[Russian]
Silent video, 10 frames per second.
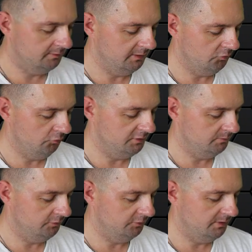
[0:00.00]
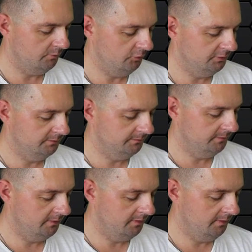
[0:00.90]
Накрутим ее на мод.
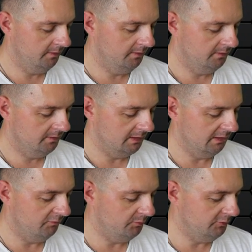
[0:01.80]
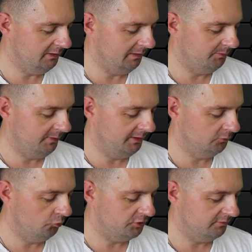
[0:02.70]
Как вы поняли, при
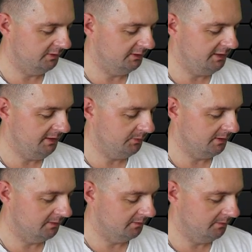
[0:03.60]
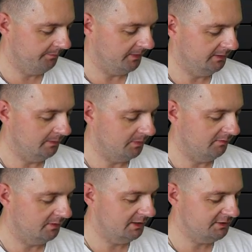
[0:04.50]
откручивании дрипки она
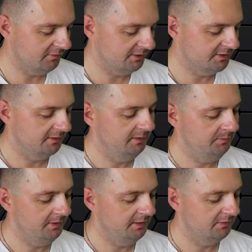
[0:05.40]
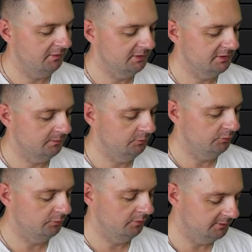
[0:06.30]
проворачивается и перекрывается
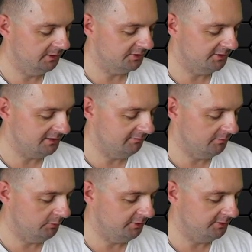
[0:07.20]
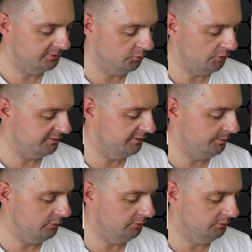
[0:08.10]
обдув. Даже если вы будете
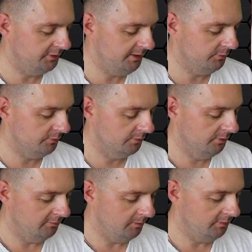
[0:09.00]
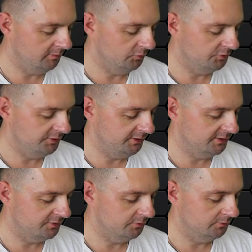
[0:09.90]
скручивать полную дрипку, я имею в виду с
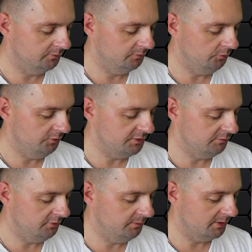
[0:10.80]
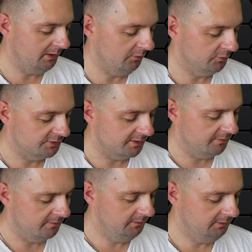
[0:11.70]
жидкостью, то ничего не прольется.
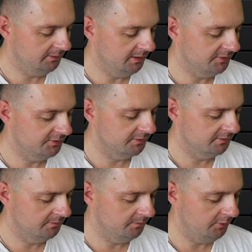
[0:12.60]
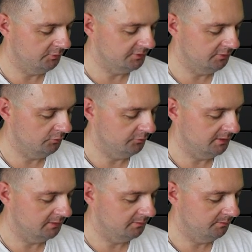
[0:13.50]
И также при
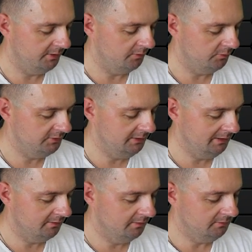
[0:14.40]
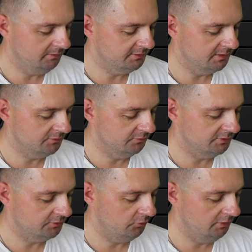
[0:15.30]
установке прикрутили и сразу
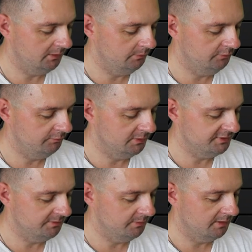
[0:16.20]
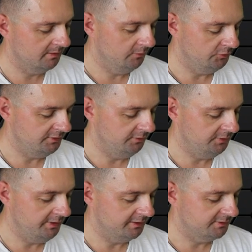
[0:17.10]
настроили обдув под себя. Очень
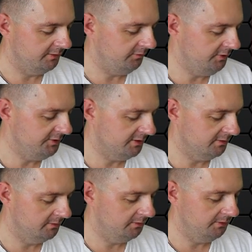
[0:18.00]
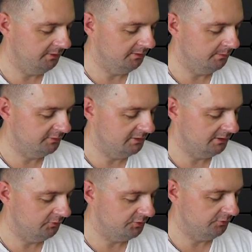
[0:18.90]
интересная фича и, на мой
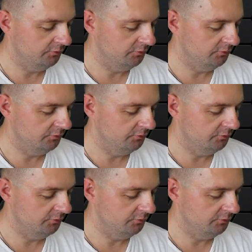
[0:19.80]
взгляд, очень